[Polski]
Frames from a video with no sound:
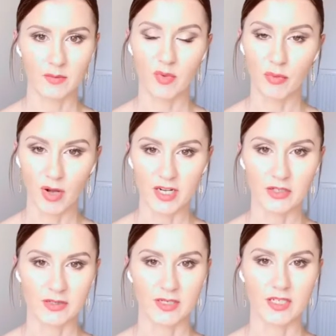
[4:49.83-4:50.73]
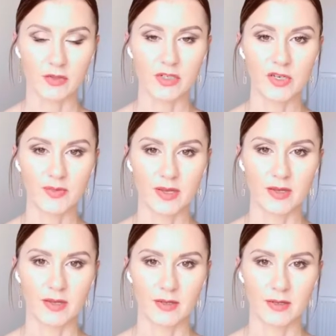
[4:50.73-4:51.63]
bo płacz oznaczał
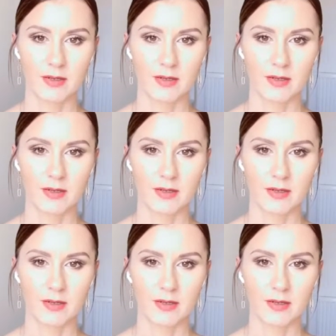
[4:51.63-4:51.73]
cierpienie,